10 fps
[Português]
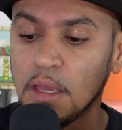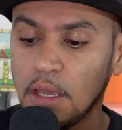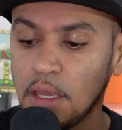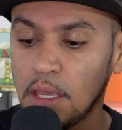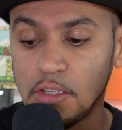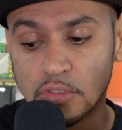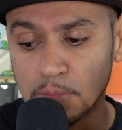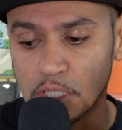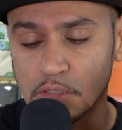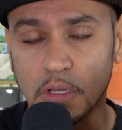É isso
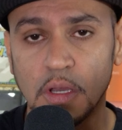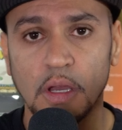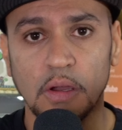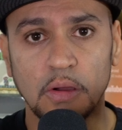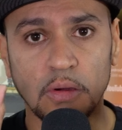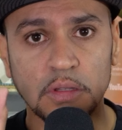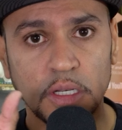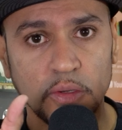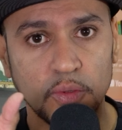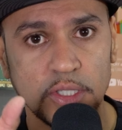mesmo.
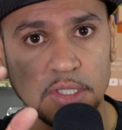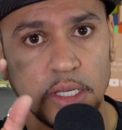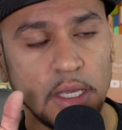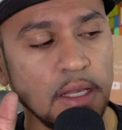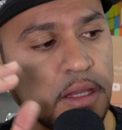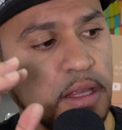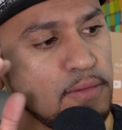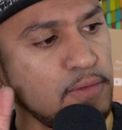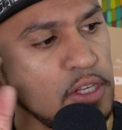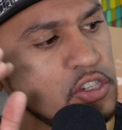Outra coisa, ele tem
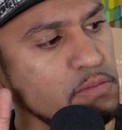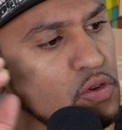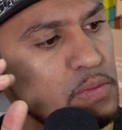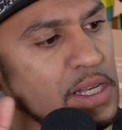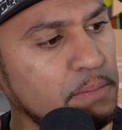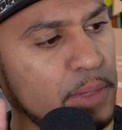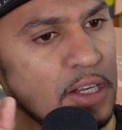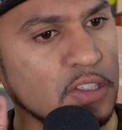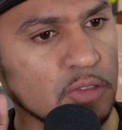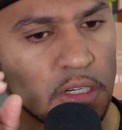20 mil
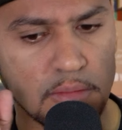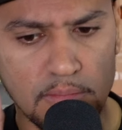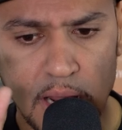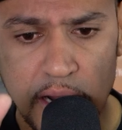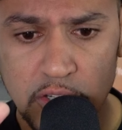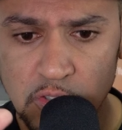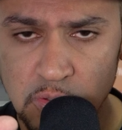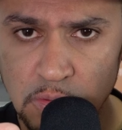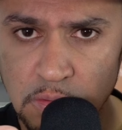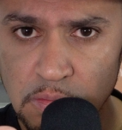miliamperes-hora.
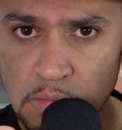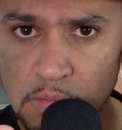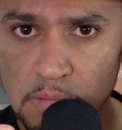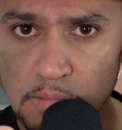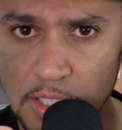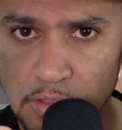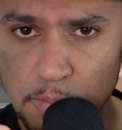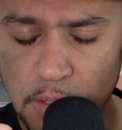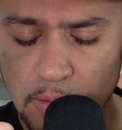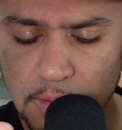Márcio, mais uma
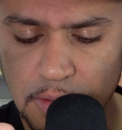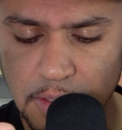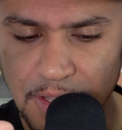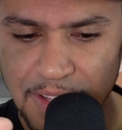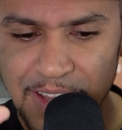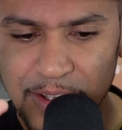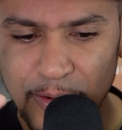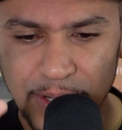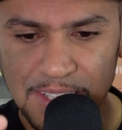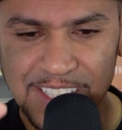pergunta:
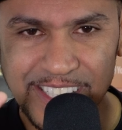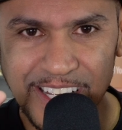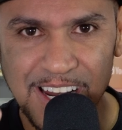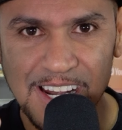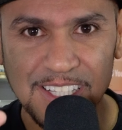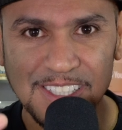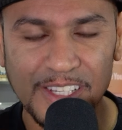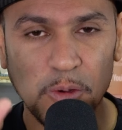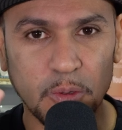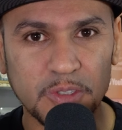quantas cargas
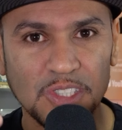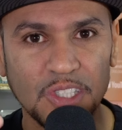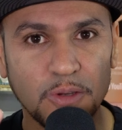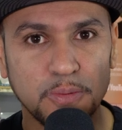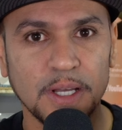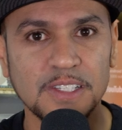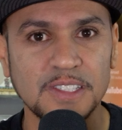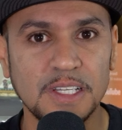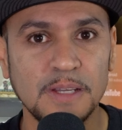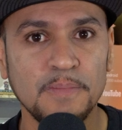eu consigo
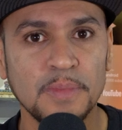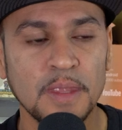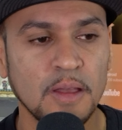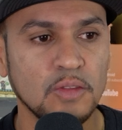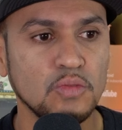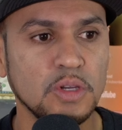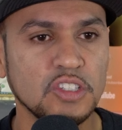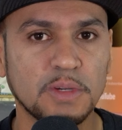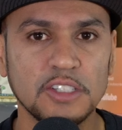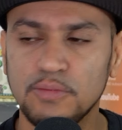fazer? no meu
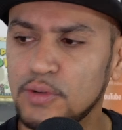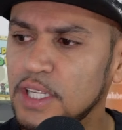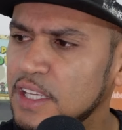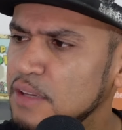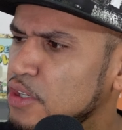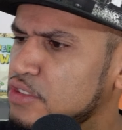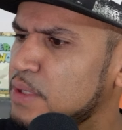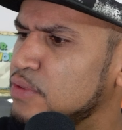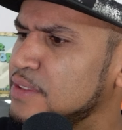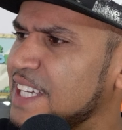smartphone aqui, meu
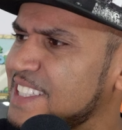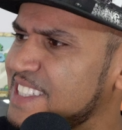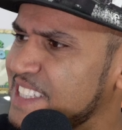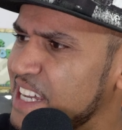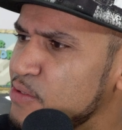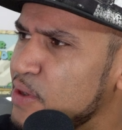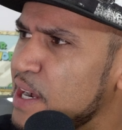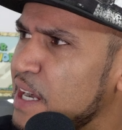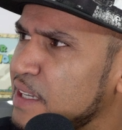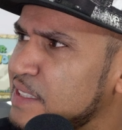smartphone está de 0
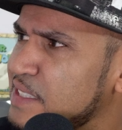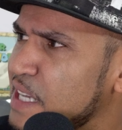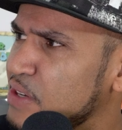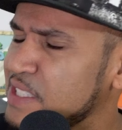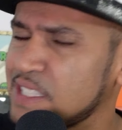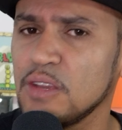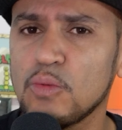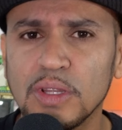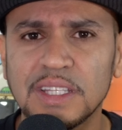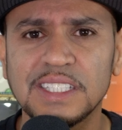de zero a 100.
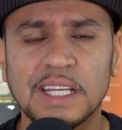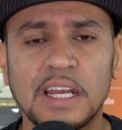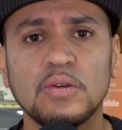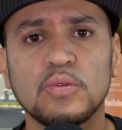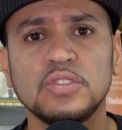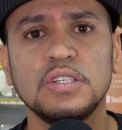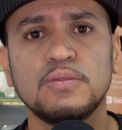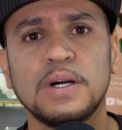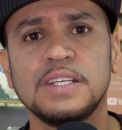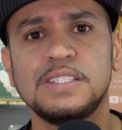Quantas cargas eu consigo
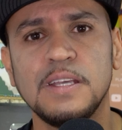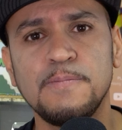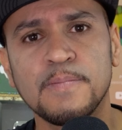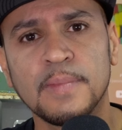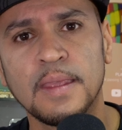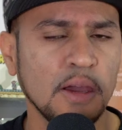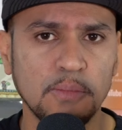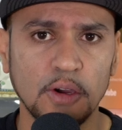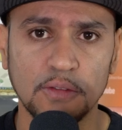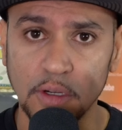fazer?
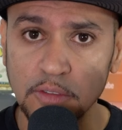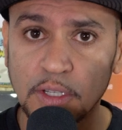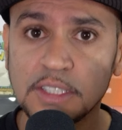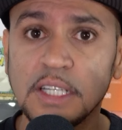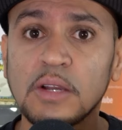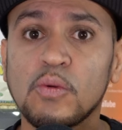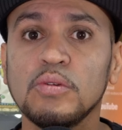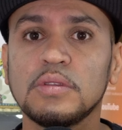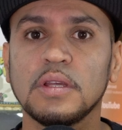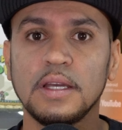Bom, vamos fazer a
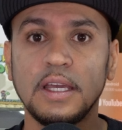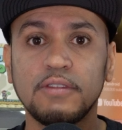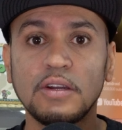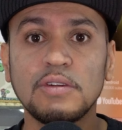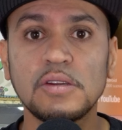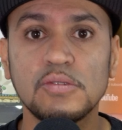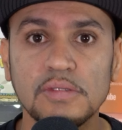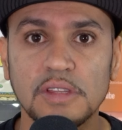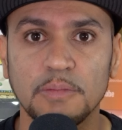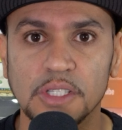conta. E aí vai uma
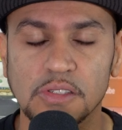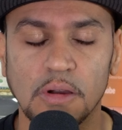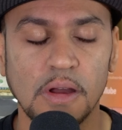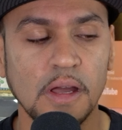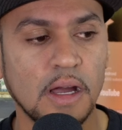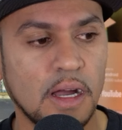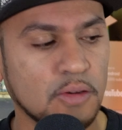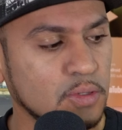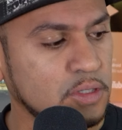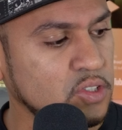conta, pessoal. A
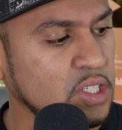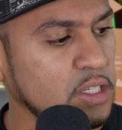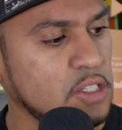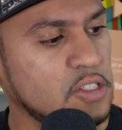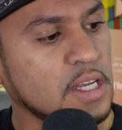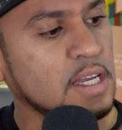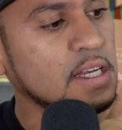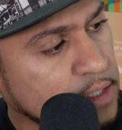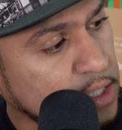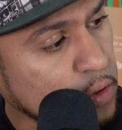conta é o seguinte:
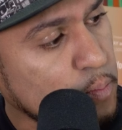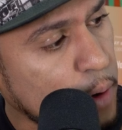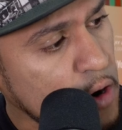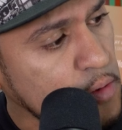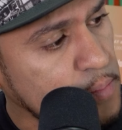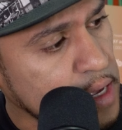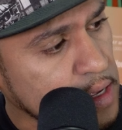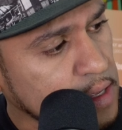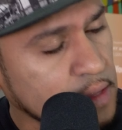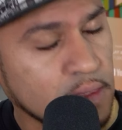se o power
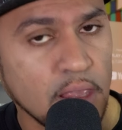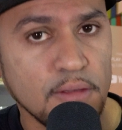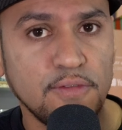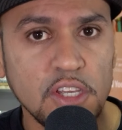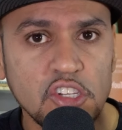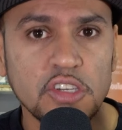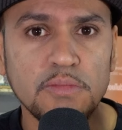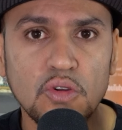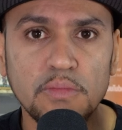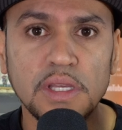bank tem 20
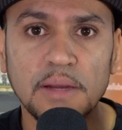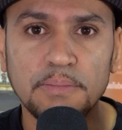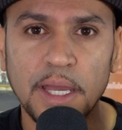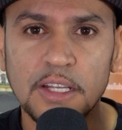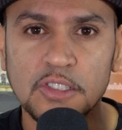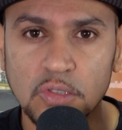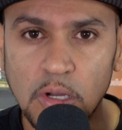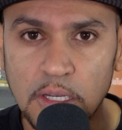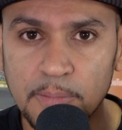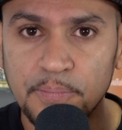mil
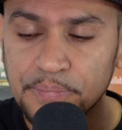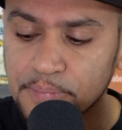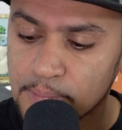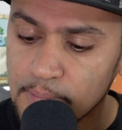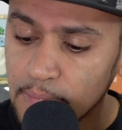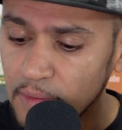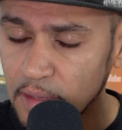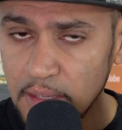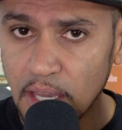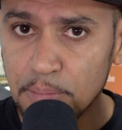mAh
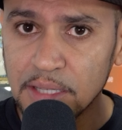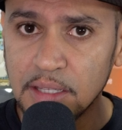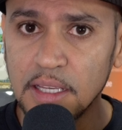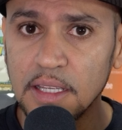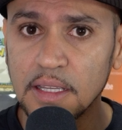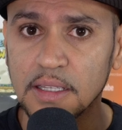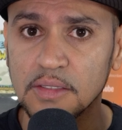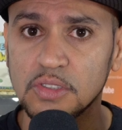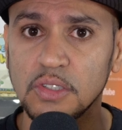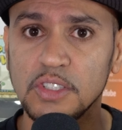e a bateria
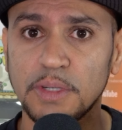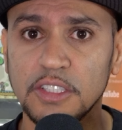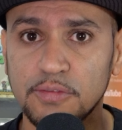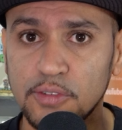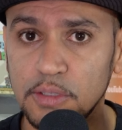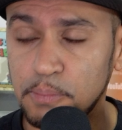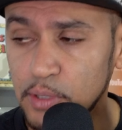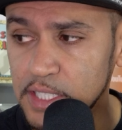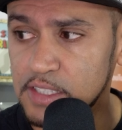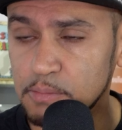do seu smartphone,
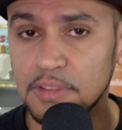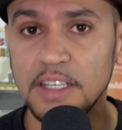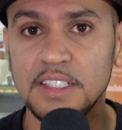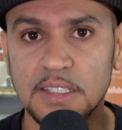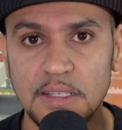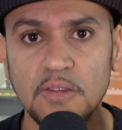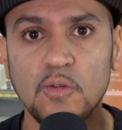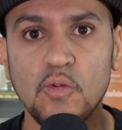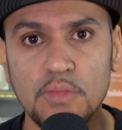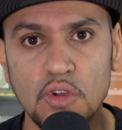por exemplo, tem
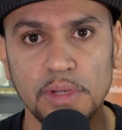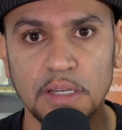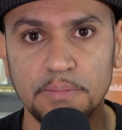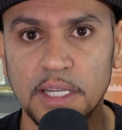5 mil mAh,